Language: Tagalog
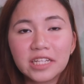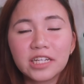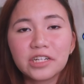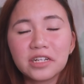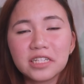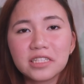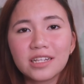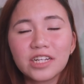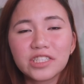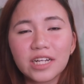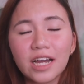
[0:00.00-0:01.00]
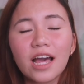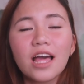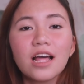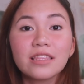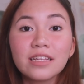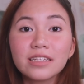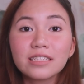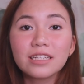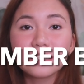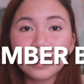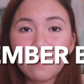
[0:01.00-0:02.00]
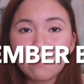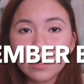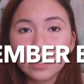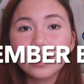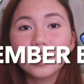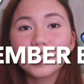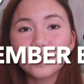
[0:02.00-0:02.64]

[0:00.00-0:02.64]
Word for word: siya. Na-release lang siya this December